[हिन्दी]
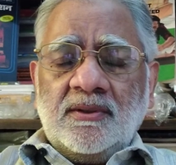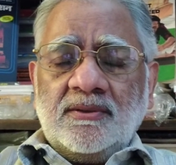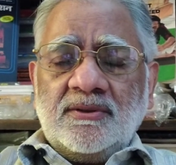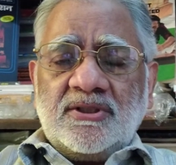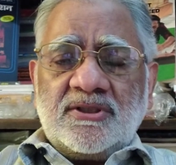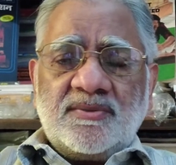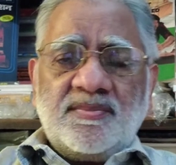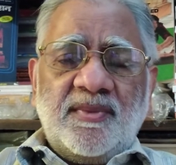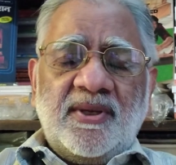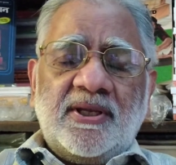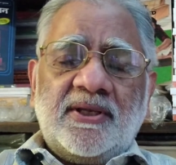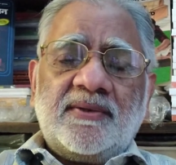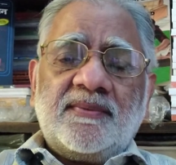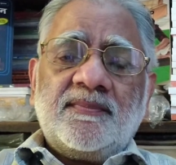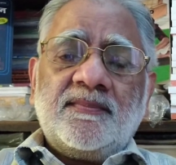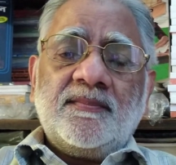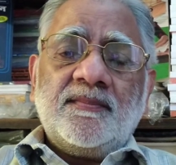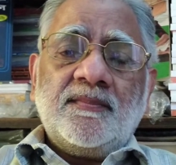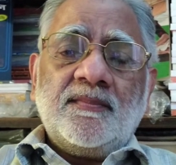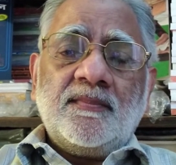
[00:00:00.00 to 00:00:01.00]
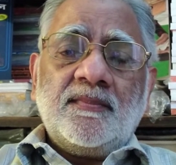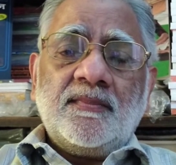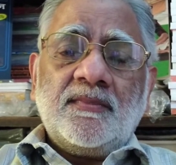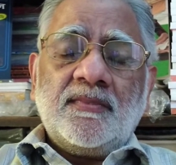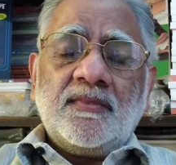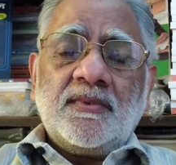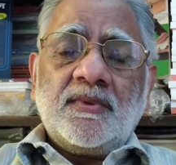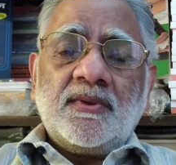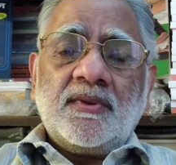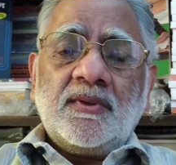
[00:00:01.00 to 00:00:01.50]
जिसमें
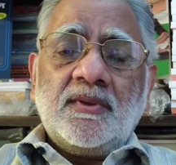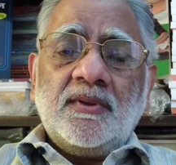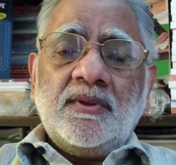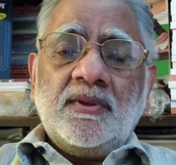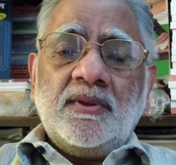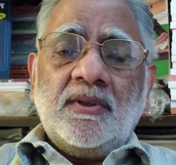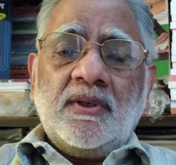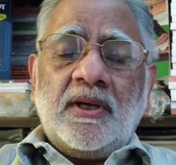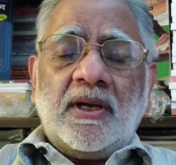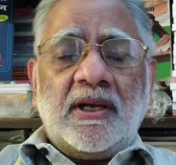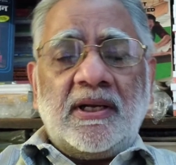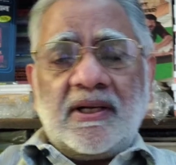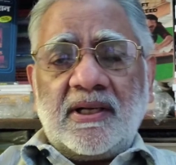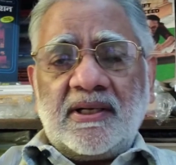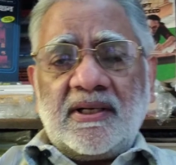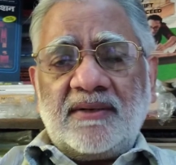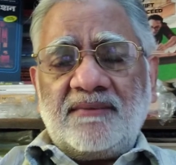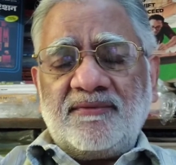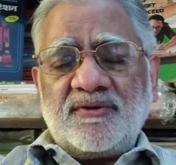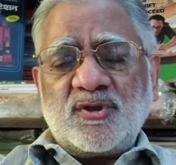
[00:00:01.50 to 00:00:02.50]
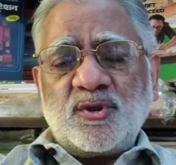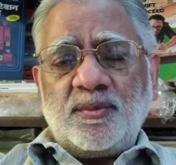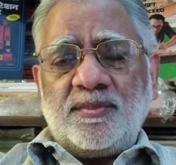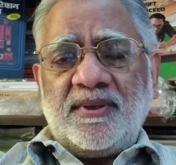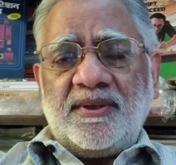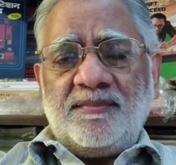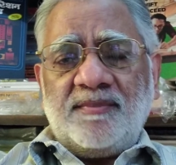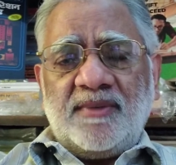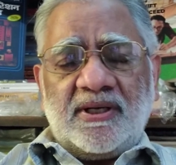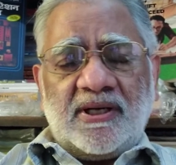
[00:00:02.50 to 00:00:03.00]
अलग अलग विषयों पर
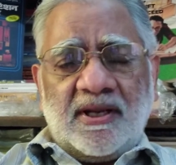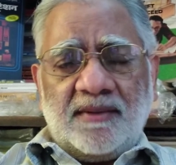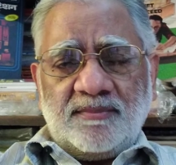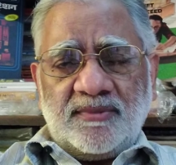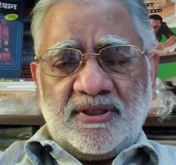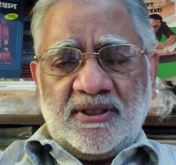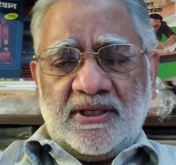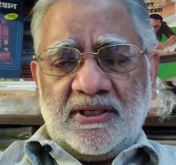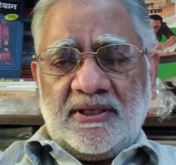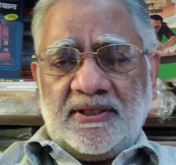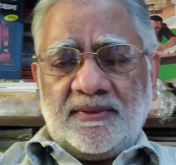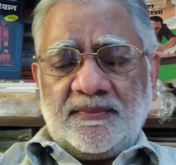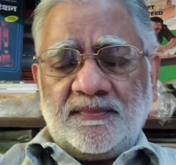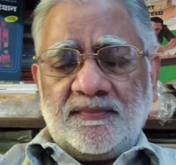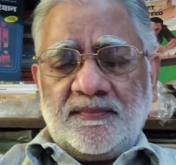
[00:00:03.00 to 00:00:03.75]
हमने काम किया है